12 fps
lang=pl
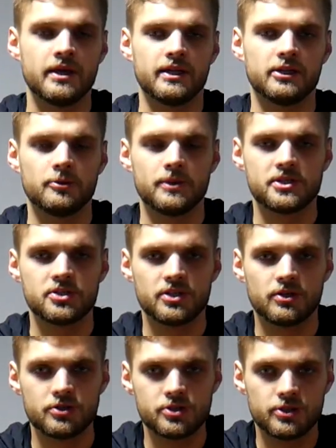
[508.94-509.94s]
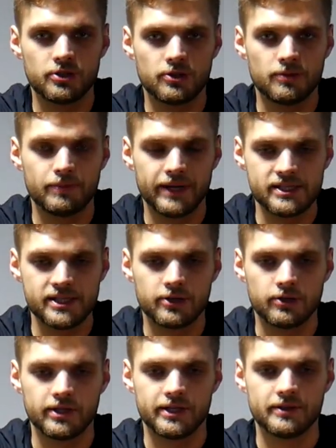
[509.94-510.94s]
Natomiast jeżeli chodzi o pracę
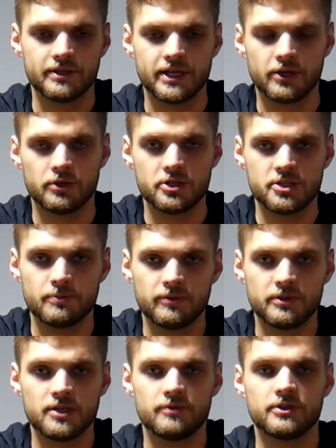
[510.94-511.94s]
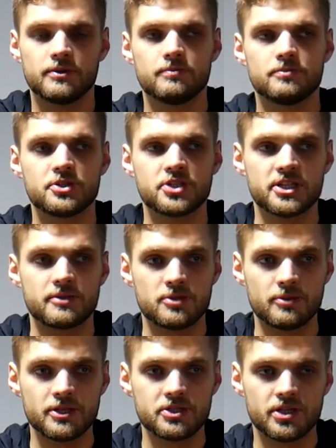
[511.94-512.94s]
kolan, jak one się powinny w tym przesiadzie
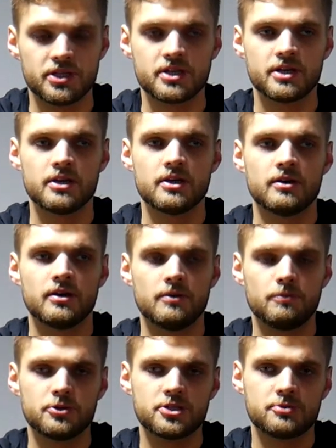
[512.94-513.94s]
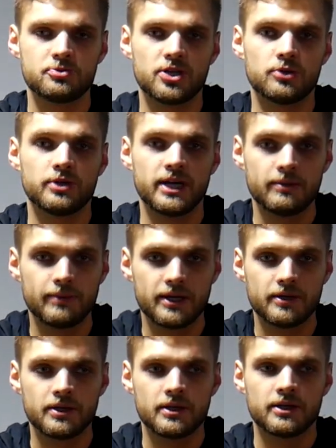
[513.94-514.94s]
przemieszczać, e, podczas przejadu high
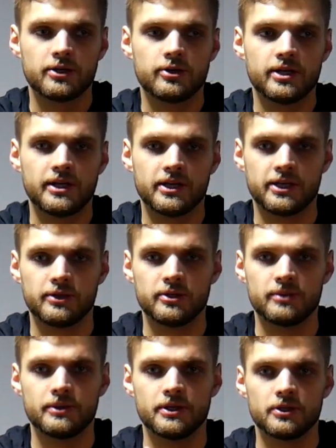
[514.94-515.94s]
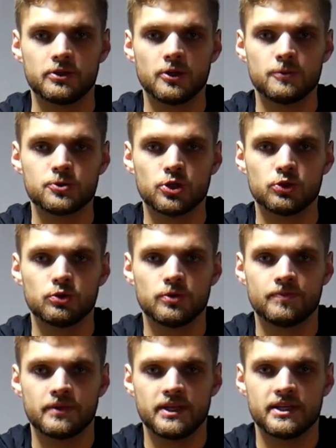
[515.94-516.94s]
bar kolana kierujemy do
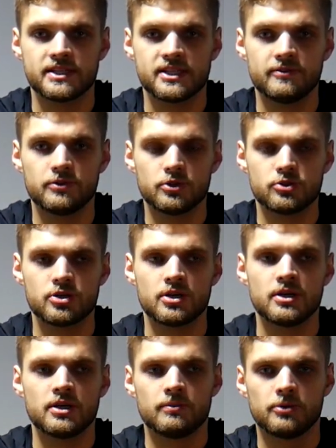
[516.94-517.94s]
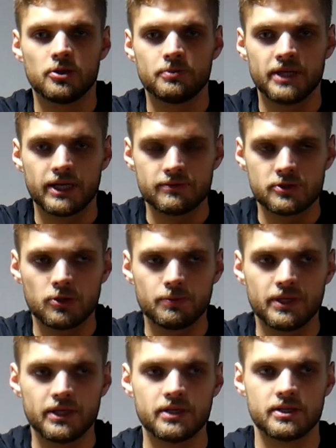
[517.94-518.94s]
przodu i na zewnątrz, Podobnie jak w
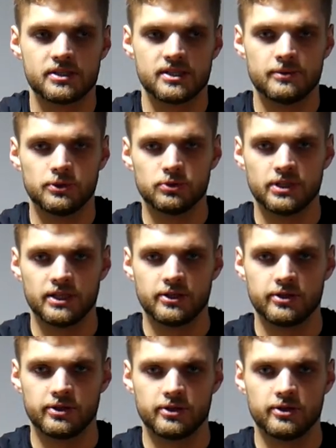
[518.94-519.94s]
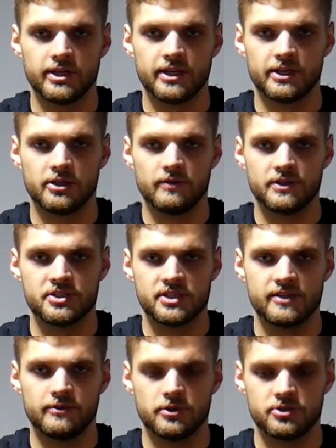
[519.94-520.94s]
stopie, chcemy tutaj kolana kierować
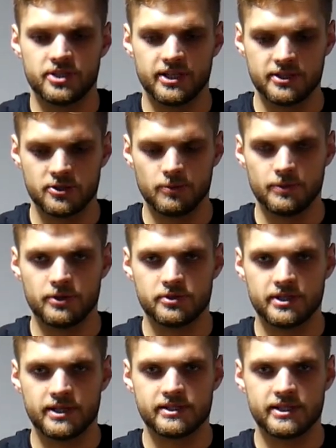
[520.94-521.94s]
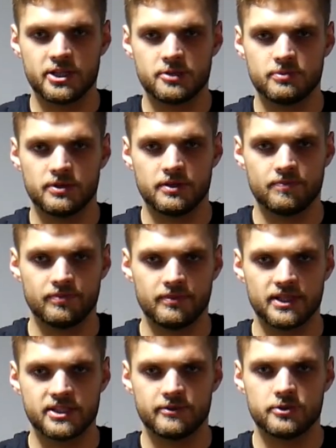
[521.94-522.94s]
na zewnątrz, tak stopy rozkręcaliśmy
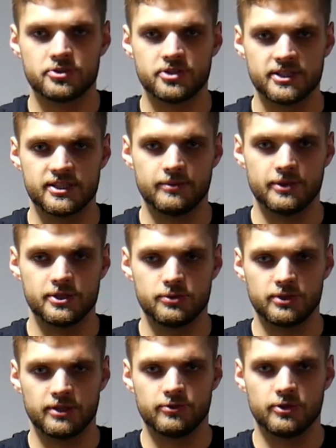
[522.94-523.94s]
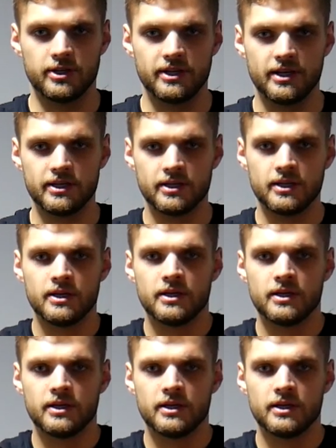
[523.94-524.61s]
na zewnątrz, tak samo jest tutaj w kolanach.